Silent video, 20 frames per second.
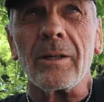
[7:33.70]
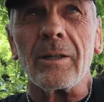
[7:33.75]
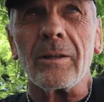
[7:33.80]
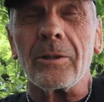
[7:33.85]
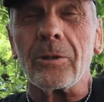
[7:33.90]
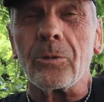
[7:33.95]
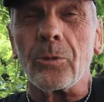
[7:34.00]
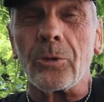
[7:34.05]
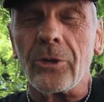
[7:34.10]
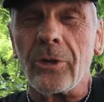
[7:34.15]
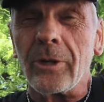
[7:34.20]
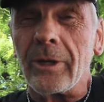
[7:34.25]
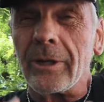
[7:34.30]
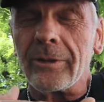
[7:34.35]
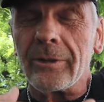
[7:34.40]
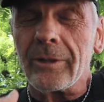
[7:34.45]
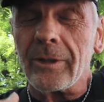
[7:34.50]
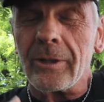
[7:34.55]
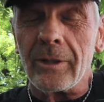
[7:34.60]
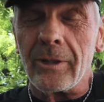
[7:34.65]

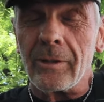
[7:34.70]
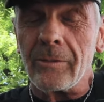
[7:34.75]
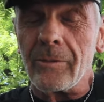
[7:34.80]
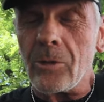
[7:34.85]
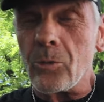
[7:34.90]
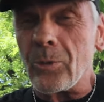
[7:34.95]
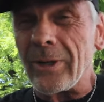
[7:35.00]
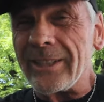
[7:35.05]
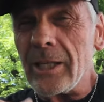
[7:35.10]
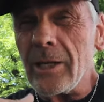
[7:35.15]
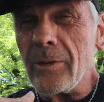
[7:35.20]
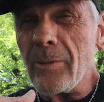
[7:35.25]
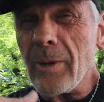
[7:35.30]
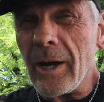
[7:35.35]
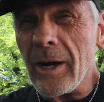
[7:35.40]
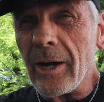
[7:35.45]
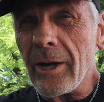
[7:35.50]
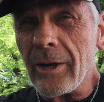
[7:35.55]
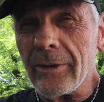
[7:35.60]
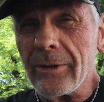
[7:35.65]
instituciones
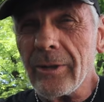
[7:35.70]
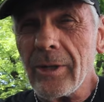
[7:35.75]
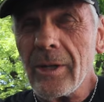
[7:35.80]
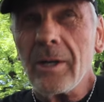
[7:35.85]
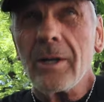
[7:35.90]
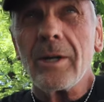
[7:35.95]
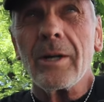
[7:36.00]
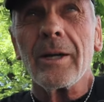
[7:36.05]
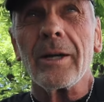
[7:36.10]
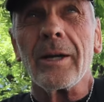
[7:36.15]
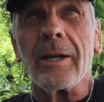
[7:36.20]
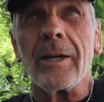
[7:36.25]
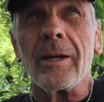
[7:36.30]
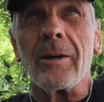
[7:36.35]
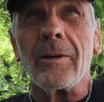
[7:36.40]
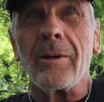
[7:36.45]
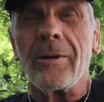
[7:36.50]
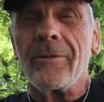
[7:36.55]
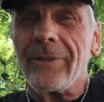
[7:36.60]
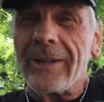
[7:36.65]
educativas,
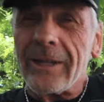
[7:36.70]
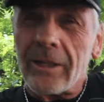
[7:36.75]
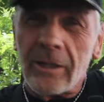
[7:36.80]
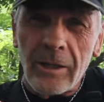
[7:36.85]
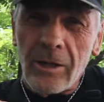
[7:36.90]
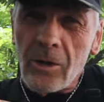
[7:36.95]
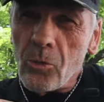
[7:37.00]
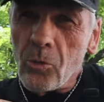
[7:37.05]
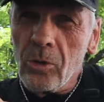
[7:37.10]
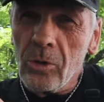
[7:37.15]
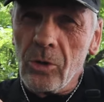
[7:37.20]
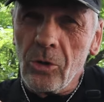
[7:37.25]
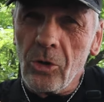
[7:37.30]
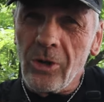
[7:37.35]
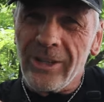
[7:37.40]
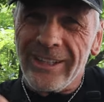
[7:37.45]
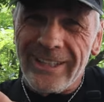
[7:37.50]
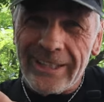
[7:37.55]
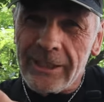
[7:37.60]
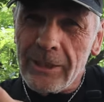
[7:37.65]
en fin,
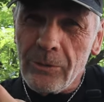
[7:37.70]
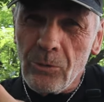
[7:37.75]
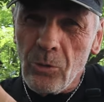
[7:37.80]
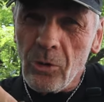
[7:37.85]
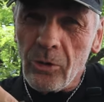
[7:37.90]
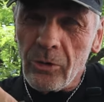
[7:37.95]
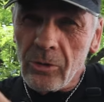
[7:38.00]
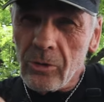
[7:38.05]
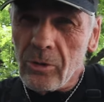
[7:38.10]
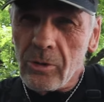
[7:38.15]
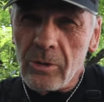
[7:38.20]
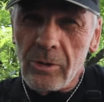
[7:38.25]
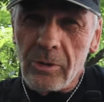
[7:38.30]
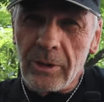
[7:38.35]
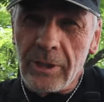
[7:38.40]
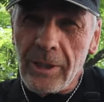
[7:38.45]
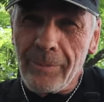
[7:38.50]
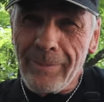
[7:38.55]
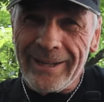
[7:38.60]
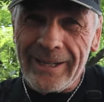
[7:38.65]
los directivos
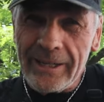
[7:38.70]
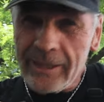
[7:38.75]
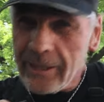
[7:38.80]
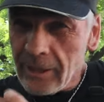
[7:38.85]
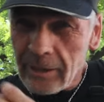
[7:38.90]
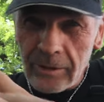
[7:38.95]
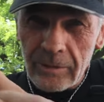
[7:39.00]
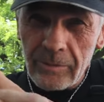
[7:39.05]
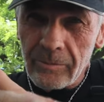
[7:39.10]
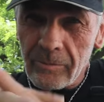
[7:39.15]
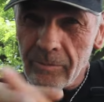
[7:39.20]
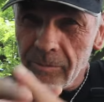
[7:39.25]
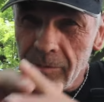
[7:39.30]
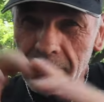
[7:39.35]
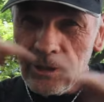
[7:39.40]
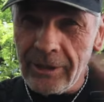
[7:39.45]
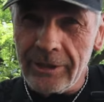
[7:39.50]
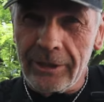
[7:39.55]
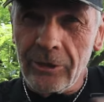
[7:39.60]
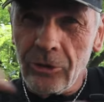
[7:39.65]
que manejan
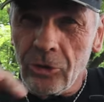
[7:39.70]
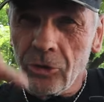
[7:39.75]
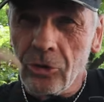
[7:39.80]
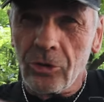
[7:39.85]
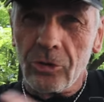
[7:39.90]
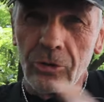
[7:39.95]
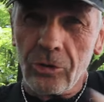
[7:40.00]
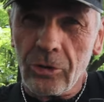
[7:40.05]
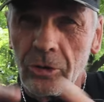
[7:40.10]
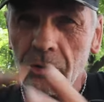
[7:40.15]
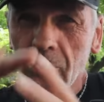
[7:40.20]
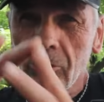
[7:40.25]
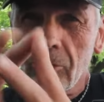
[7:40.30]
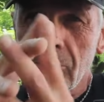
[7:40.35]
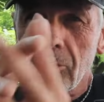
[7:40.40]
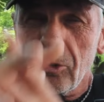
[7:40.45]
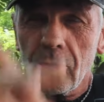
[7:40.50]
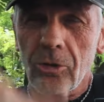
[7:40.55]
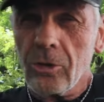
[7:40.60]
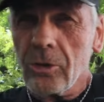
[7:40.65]
distintos
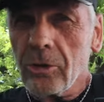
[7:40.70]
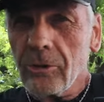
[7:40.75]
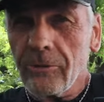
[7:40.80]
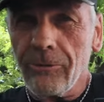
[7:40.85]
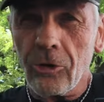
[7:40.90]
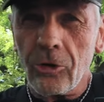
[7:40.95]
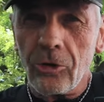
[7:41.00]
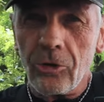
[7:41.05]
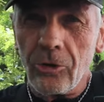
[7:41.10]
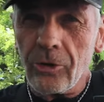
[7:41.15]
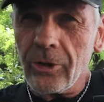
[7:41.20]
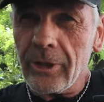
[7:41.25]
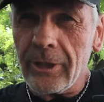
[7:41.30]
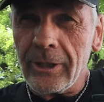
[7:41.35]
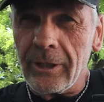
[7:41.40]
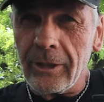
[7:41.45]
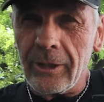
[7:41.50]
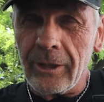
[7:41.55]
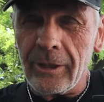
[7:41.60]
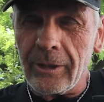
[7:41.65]
focos
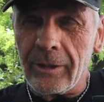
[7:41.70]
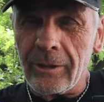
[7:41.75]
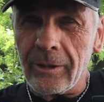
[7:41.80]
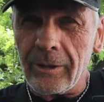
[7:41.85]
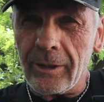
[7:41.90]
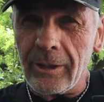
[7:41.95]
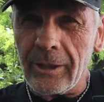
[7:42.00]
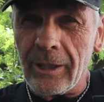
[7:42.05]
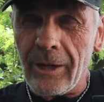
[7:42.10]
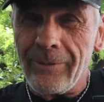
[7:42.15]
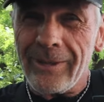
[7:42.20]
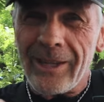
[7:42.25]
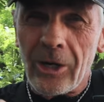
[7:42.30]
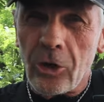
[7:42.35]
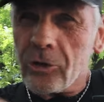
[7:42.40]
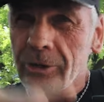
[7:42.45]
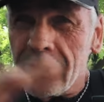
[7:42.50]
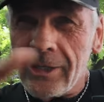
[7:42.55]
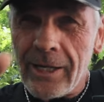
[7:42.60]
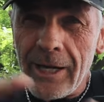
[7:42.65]
de, en, la vida
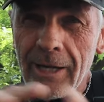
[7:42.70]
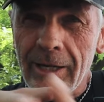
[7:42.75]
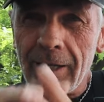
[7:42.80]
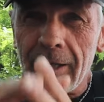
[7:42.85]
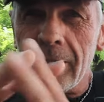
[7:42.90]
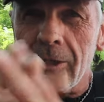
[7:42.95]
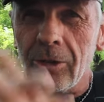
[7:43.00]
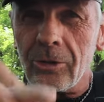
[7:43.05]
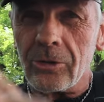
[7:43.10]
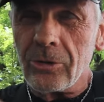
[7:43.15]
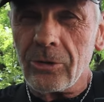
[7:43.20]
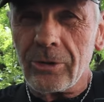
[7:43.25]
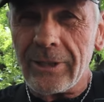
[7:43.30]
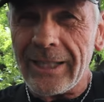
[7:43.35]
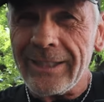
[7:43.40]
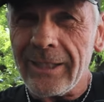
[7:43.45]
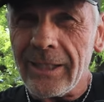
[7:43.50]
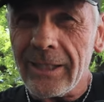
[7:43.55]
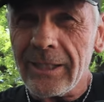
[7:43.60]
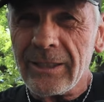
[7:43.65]
cotidiana de los
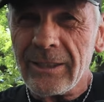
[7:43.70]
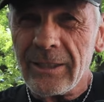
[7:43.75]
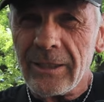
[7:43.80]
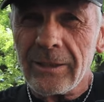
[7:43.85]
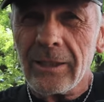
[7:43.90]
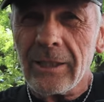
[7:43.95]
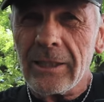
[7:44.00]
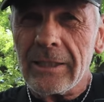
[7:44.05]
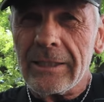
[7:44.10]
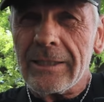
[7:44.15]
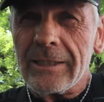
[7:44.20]
tandilenses,